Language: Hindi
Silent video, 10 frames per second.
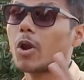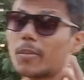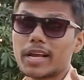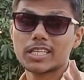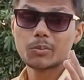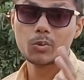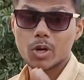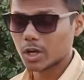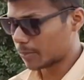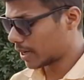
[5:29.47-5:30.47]
बॉल पेन का तो
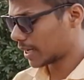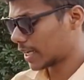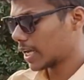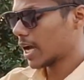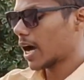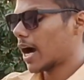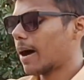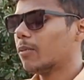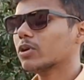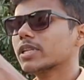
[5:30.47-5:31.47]
पूरा होगा मतलब कि
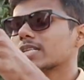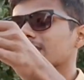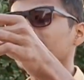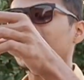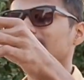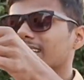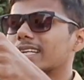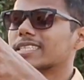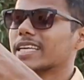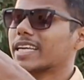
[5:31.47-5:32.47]
आप लोग देख सकते
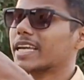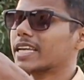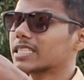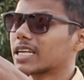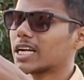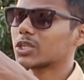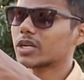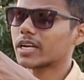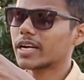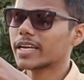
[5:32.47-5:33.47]
आसानी से कि इसका
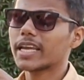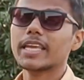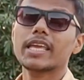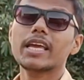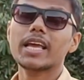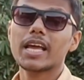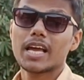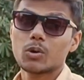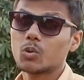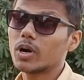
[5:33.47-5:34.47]
जो रंग है ये
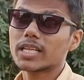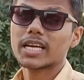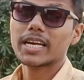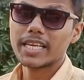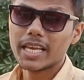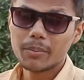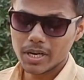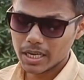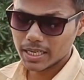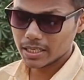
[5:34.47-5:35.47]
उड़ाता नहीं है
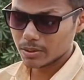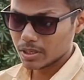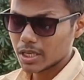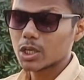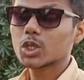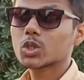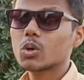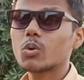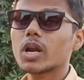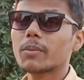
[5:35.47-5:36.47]
मतलब कि
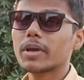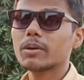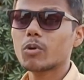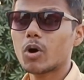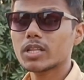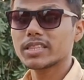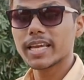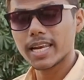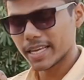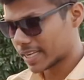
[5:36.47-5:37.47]
इसको उड़ा में बहुत
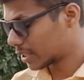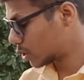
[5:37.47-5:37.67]
देर लगी